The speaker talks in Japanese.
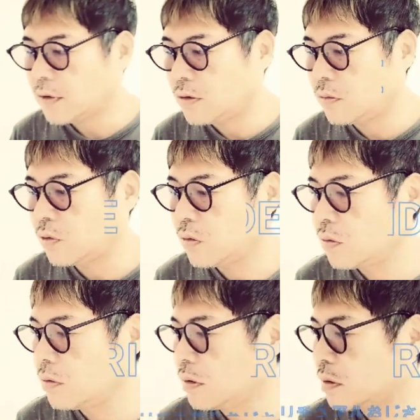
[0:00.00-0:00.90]
はい、どうも、
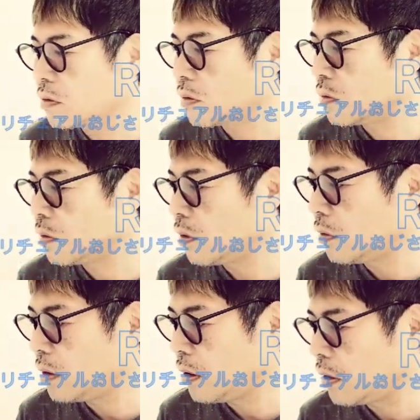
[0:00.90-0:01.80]
こんにちは。これ
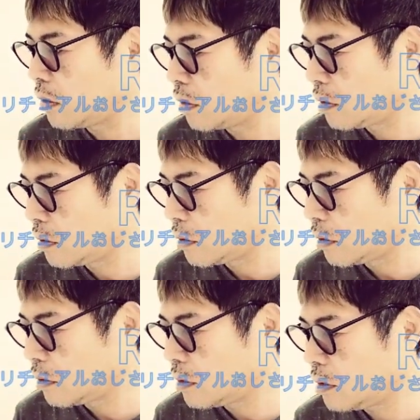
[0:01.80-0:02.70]
はね、
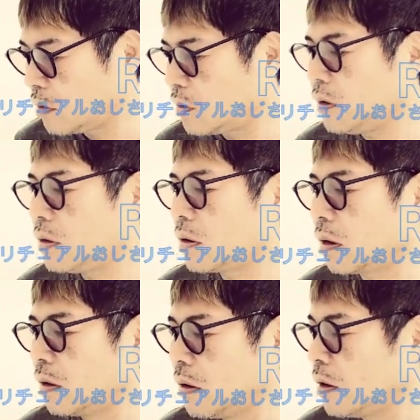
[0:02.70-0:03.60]
クランクイン
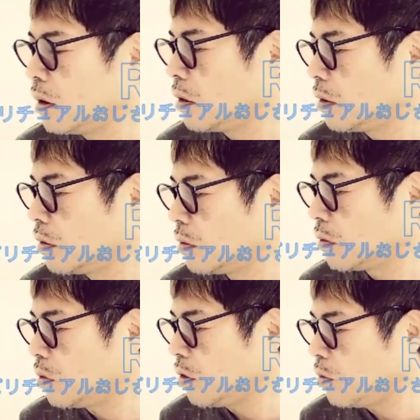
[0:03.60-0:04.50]
か。
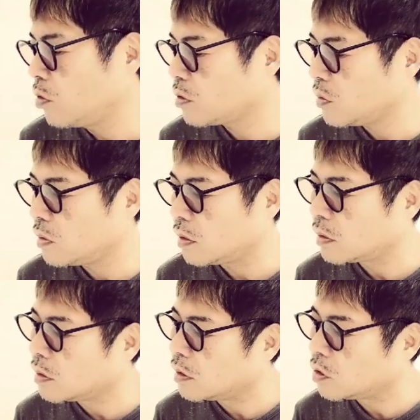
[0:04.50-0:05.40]
これ面白
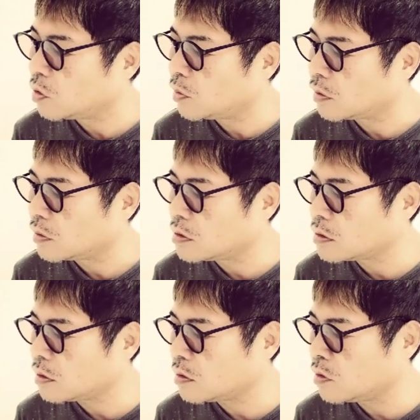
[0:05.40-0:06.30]
かったなと思うんですよ。実
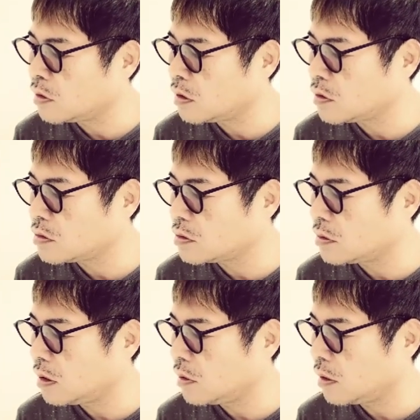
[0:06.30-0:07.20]
写ルロニケで10
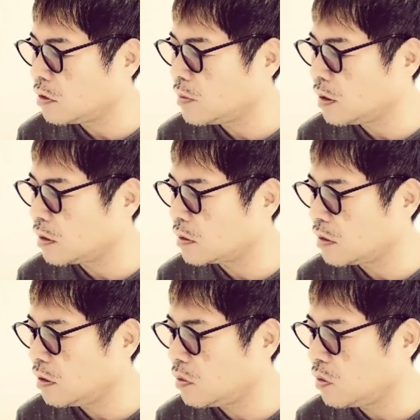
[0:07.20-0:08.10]
年の歩みから
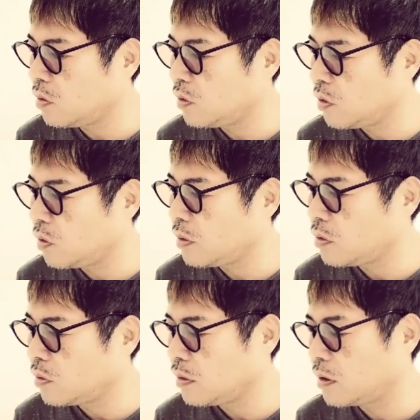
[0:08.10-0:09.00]
成功の要
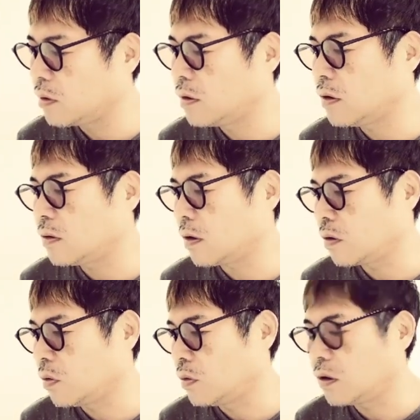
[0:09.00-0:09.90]
因を振り返る。なぜ
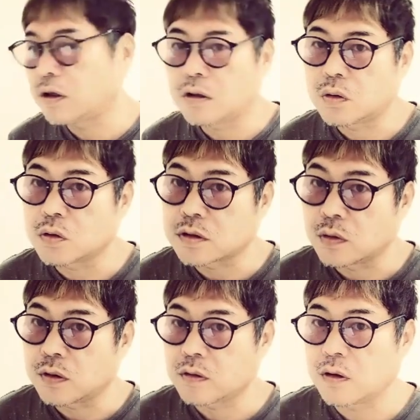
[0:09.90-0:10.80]
こんなヒットした
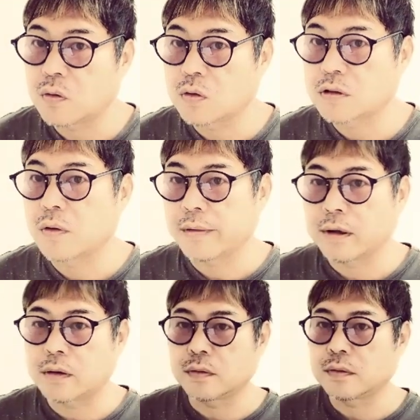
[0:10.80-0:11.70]
のか、成功したの
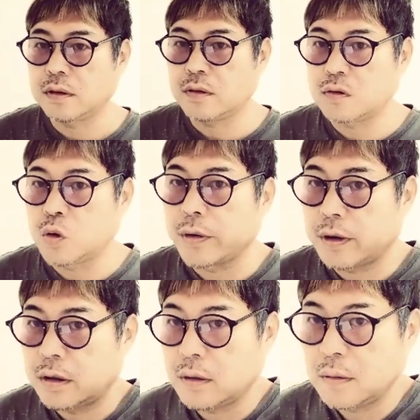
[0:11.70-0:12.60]
かってことですね、ルロー
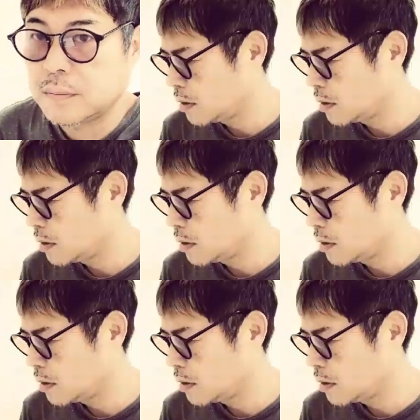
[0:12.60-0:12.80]
がね。